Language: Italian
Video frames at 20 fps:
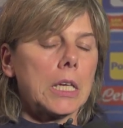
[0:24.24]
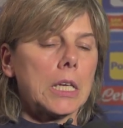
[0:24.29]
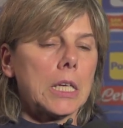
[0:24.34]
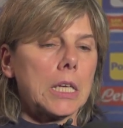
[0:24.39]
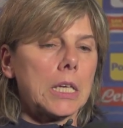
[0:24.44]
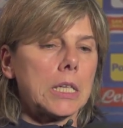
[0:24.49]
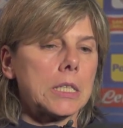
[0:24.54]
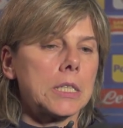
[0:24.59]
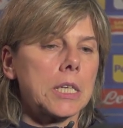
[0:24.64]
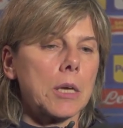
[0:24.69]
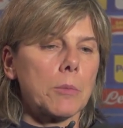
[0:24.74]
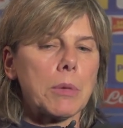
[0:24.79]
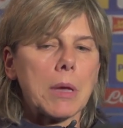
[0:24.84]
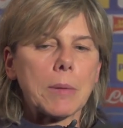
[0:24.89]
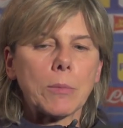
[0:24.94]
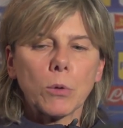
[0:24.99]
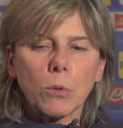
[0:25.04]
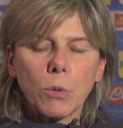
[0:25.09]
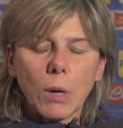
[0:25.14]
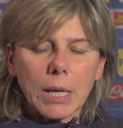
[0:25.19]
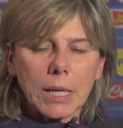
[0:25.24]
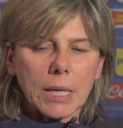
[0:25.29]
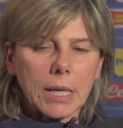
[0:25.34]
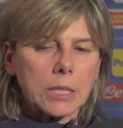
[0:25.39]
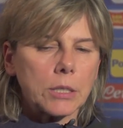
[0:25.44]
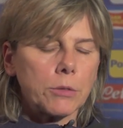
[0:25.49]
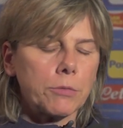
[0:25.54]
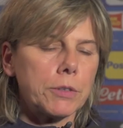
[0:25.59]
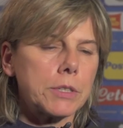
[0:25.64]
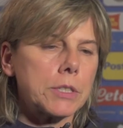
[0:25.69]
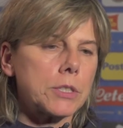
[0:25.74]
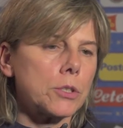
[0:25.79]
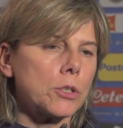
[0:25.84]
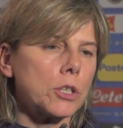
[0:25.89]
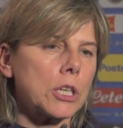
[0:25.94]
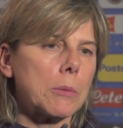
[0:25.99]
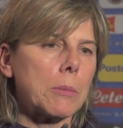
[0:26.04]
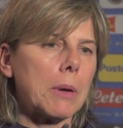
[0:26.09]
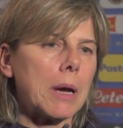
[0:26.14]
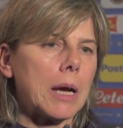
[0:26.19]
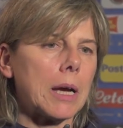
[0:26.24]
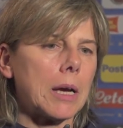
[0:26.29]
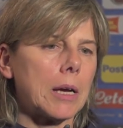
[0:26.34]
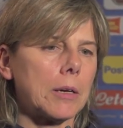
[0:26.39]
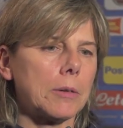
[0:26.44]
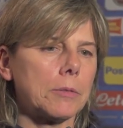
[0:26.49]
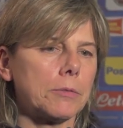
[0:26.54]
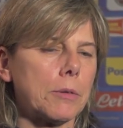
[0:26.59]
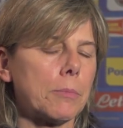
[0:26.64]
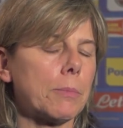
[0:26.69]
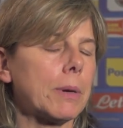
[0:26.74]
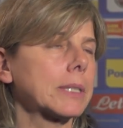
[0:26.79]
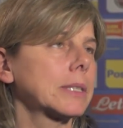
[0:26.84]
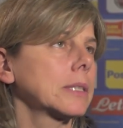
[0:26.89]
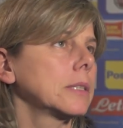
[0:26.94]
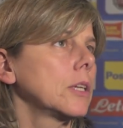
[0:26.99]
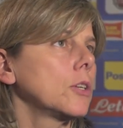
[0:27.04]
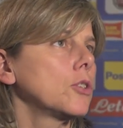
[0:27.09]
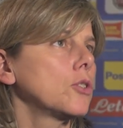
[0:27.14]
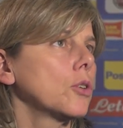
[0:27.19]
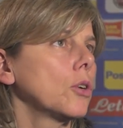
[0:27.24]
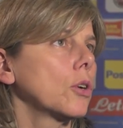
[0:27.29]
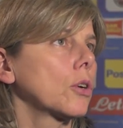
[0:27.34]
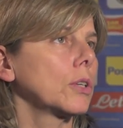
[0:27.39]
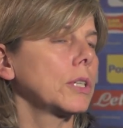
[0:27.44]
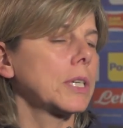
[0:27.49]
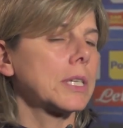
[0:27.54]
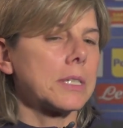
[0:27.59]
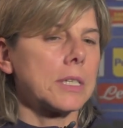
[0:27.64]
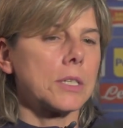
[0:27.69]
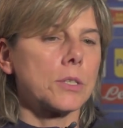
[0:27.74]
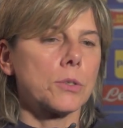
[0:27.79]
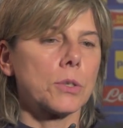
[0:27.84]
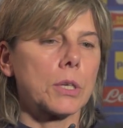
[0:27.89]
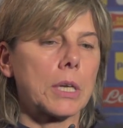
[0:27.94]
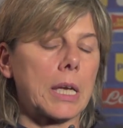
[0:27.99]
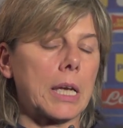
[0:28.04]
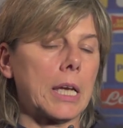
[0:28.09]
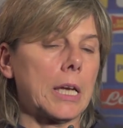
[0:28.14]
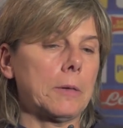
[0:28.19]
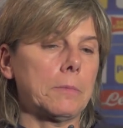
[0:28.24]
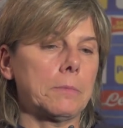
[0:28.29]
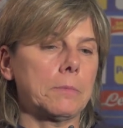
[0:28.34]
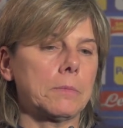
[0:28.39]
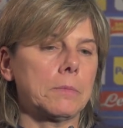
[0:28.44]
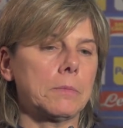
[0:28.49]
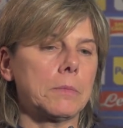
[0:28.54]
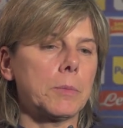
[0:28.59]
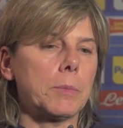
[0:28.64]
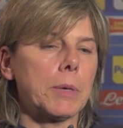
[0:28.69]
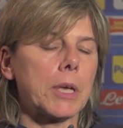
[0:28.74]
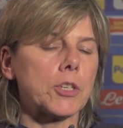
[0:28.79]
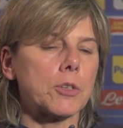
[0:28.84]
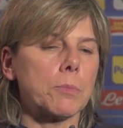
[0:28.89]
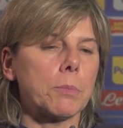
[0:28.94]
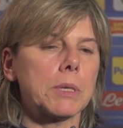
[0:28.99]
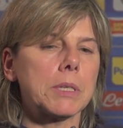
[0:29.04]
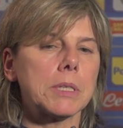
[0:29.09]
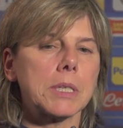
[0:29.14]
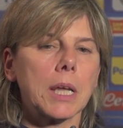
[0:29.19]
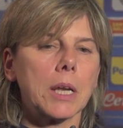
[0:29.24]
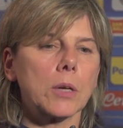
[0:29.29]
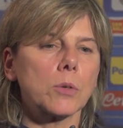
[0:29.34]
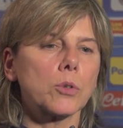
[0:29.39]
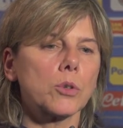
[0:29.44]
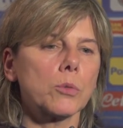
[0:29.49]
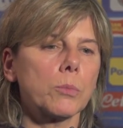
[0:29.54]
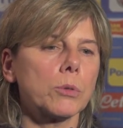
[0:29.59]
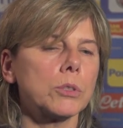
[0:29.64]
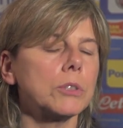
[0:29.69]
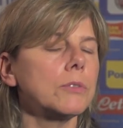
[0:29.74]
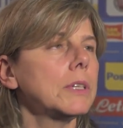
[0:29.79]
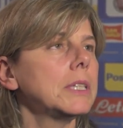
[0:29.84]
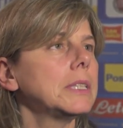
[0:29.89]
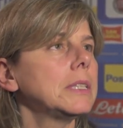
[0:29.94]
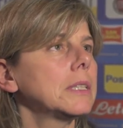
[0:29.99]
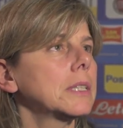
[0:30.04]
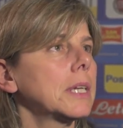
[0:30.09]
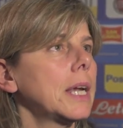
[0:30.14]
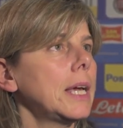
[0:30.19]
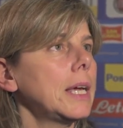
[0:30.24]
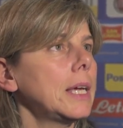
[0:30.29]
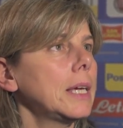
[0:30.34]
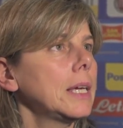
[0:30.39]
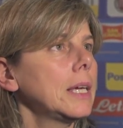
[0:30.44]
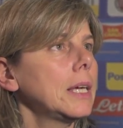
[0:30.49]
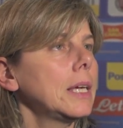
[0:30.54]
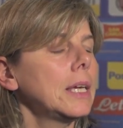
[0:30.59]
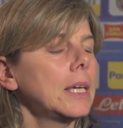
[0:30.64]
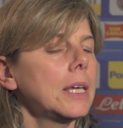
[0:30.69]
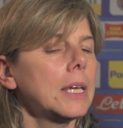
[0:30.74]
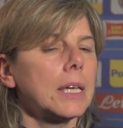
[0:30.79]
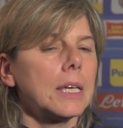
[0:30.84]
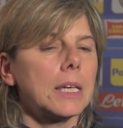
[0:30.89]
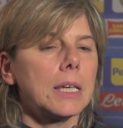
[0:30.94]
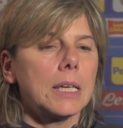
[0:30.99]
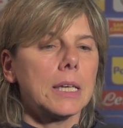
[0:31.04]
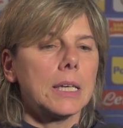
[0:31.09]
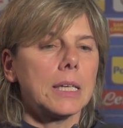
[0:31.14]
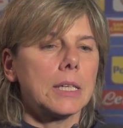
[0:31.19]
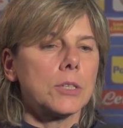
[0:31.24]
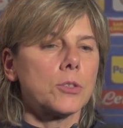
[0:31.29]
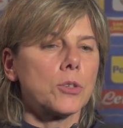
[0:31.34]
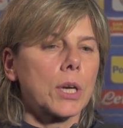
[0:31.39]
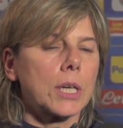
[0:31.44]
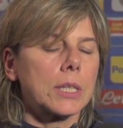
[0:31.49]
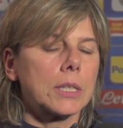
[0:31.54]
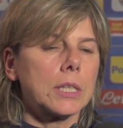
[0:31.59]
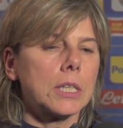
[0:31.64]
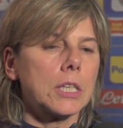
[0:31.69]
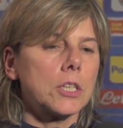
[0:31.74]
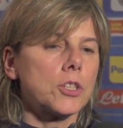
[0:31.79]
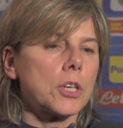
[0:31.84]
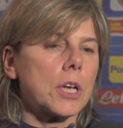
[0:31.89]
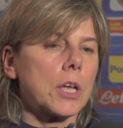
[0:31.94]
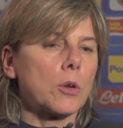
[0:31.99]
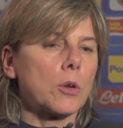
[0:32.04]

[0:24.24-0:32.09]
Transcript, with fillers: eh, sì, abbiamo qualche defezione, ma fa parte del gioco, nel senso che mh, mm, mi piace pensare a un gruppo di 23 eh, giocatrici